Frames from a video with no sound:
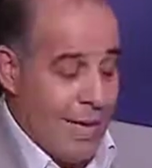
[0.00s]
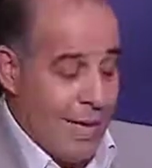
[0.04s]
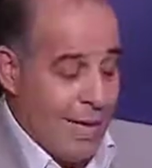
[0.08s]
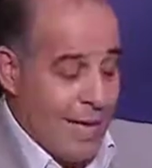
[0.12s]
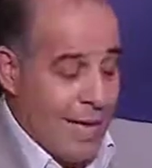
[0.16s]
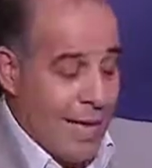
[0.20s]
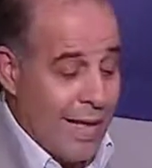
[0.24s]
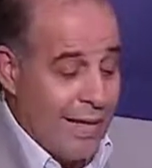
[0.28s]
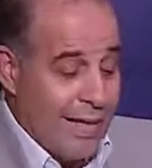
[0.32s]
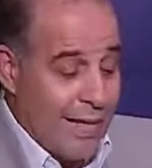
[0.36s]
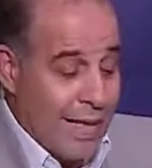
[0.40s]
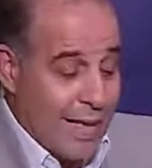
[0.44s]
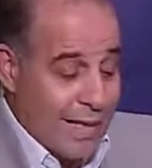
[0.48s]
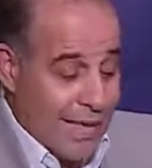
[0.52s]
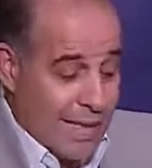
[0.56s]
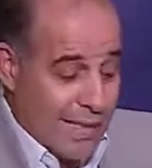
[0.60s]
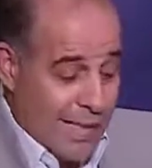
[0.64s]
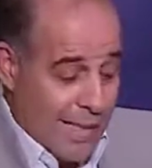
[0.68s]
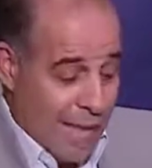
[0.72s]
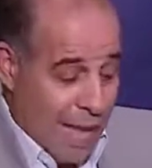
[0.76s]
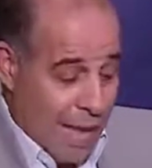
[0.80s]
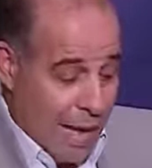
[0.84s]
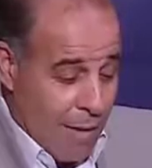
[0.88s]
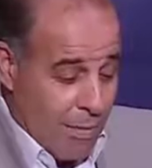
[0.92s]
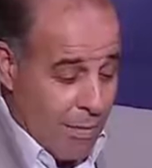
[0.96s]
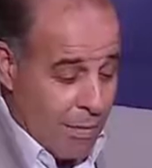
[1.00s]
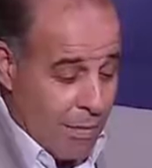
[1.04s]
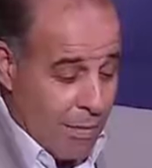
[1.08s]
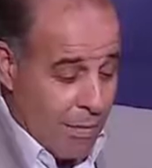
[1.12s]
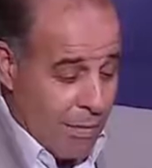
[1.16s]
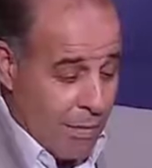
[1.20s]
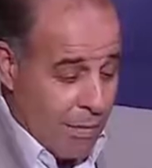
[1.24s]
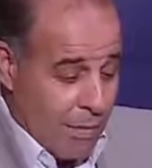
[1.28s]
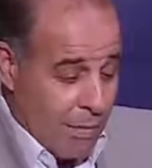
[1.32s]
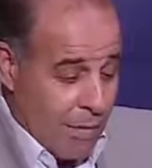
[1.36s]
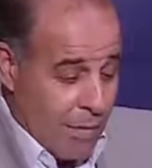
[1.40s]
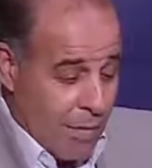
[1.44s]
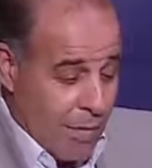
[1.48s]
يعني أتى الإسلام
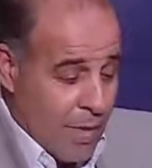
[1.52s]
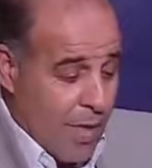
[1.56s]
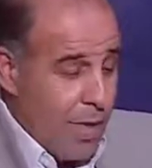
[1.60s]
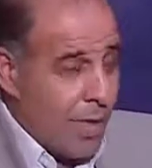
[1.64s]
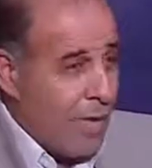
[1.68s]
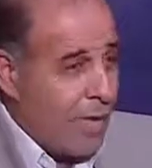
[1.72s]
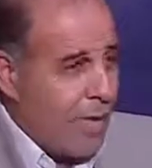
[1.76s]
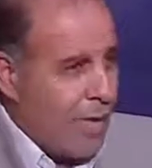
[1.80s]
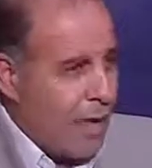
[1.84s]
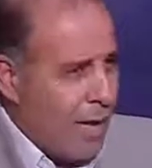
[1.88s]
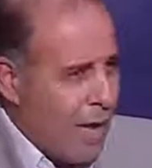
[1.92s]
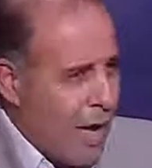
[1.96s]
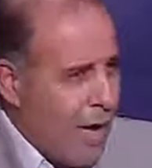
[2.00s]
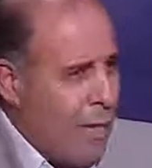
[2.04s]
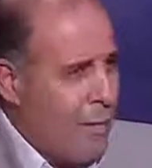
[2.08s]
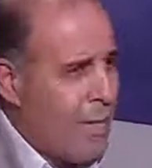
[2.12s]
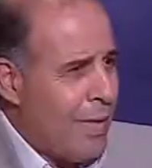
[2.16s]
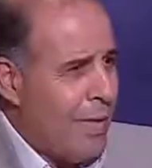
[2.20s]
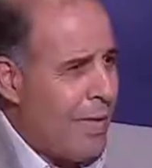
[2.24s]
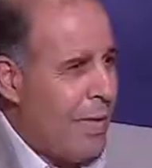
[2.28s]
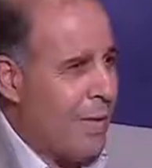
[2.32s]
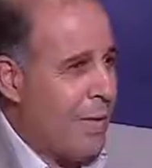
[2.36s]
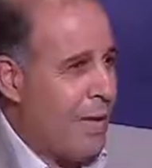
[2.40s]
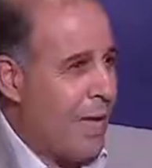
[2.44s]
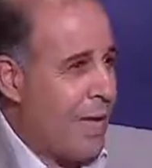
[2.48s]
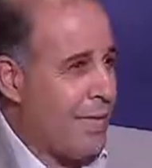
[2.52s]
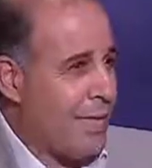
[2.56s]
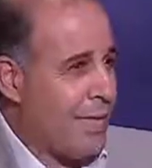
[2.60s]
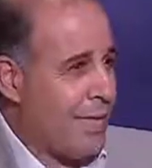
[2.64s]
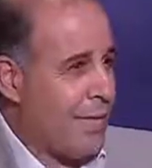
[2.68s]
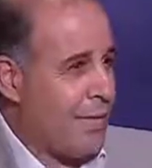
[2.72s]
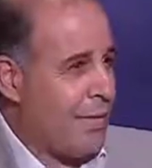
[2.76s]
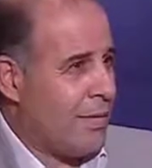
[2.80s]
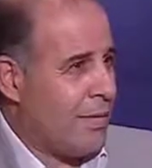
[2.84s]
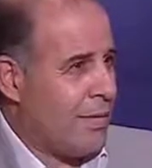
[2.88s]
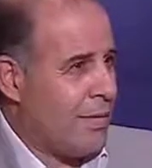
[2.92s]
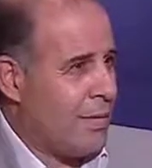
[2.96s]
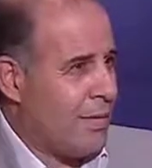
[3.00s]
كرحمة
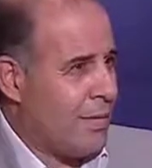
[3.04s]
للناس